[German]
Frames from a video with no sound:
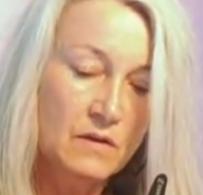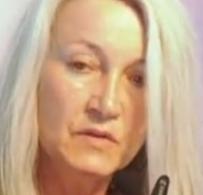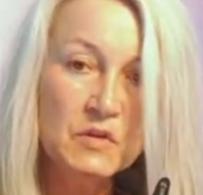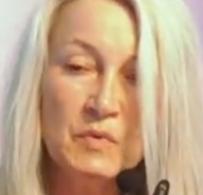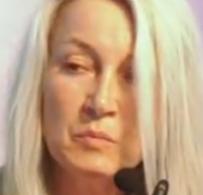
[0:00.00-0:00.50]

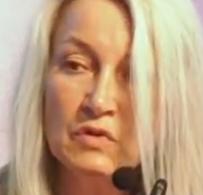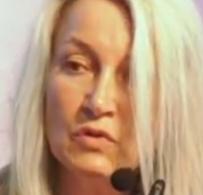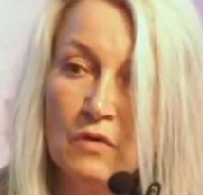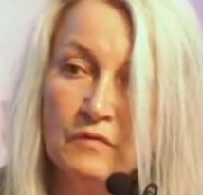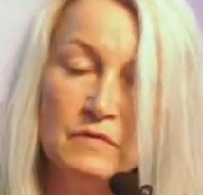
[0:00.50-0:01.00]
Und ich bin
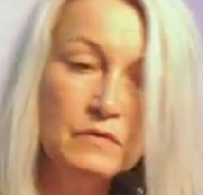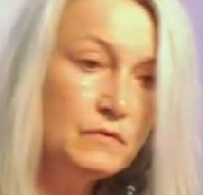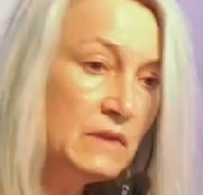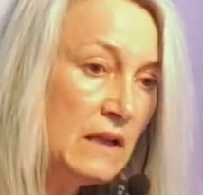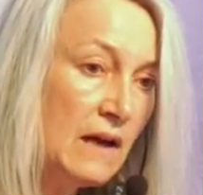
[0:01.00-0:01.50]
Betroffene wie
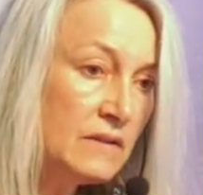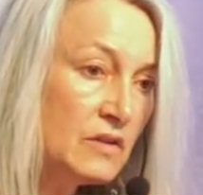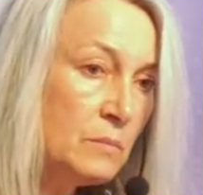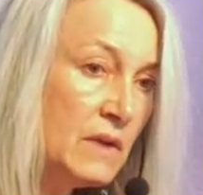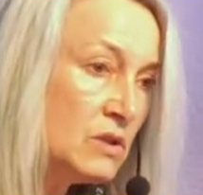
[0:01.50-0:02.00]
viele
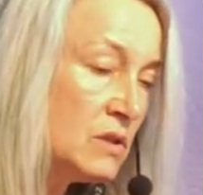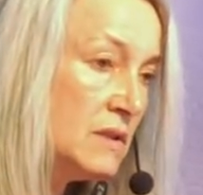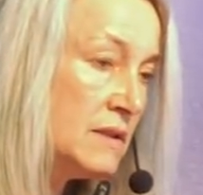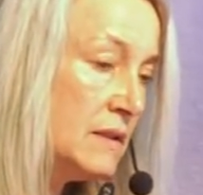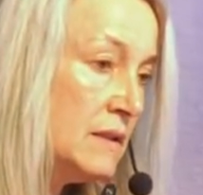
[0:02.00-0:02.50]
andere Menschen,
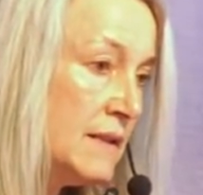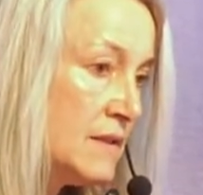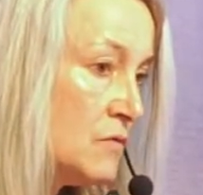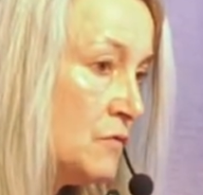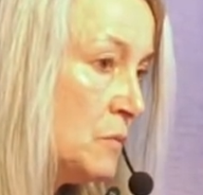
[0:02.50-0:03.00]
die ich in den
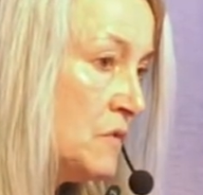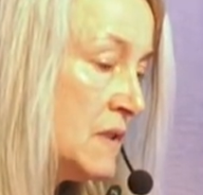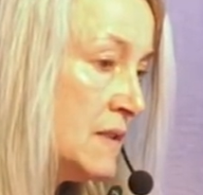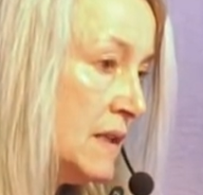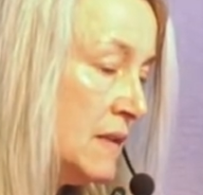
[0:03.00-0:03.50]
letzten
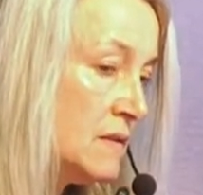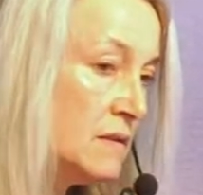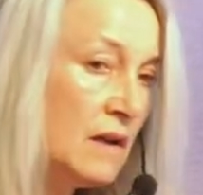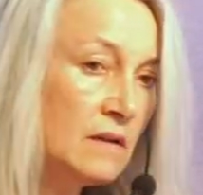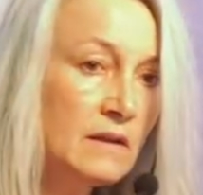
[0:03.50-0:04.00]
15, 16
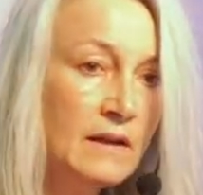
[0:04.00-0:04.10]
Jahren